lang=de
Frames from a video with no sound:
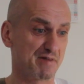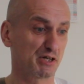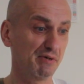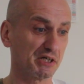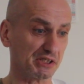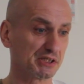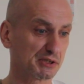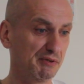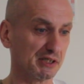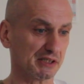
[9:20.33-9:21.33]
Schwierig,
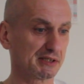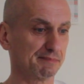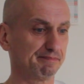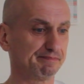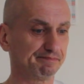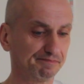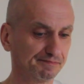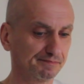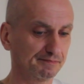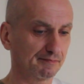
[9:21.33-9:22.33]
schwierig.
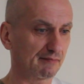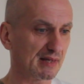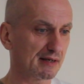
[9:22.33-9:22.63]
Mm,